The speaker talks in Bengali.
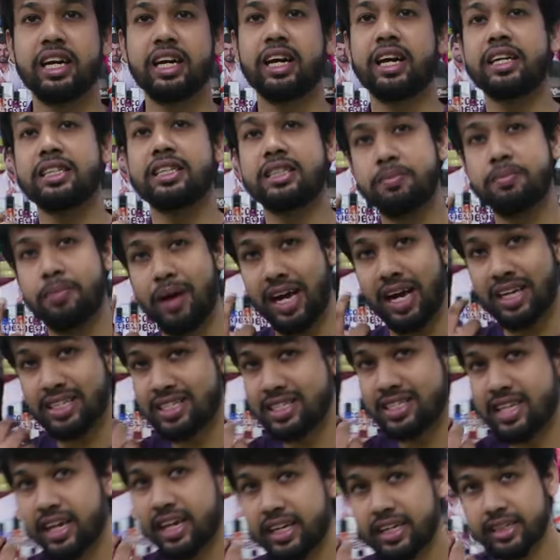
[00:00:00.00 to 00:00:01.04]
চেহারায় যে ভাস
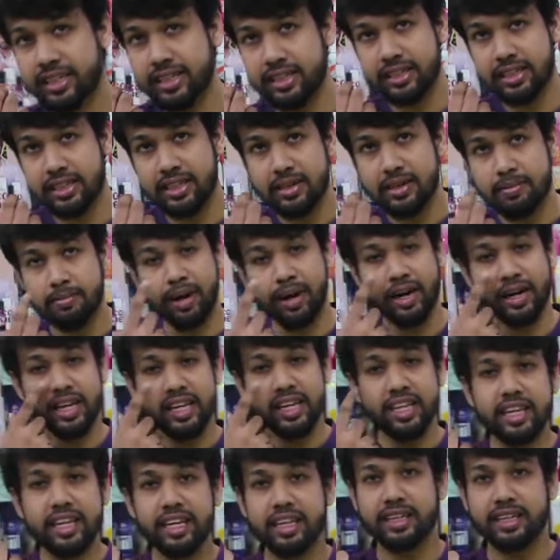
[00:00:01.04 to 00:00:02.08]
থাকে বা
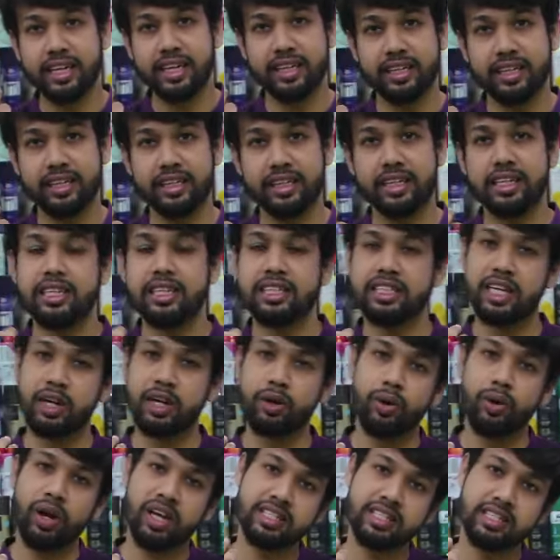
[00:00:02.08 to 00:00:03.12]
রিঙ্কেল থাকে
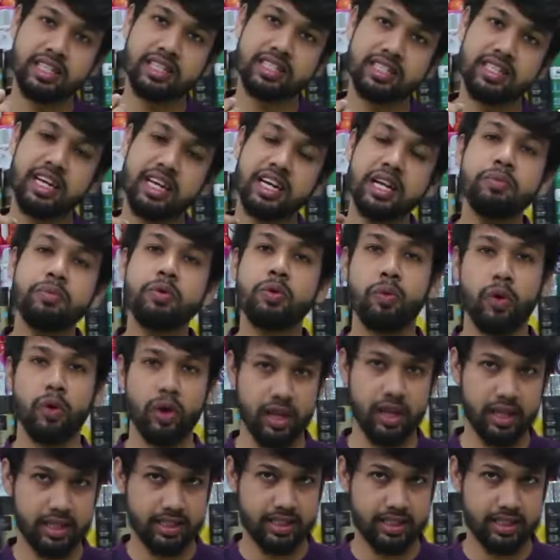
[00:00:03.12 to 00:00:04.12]
সেগুলো আস্তে আস্তে রিমুভ হয়ে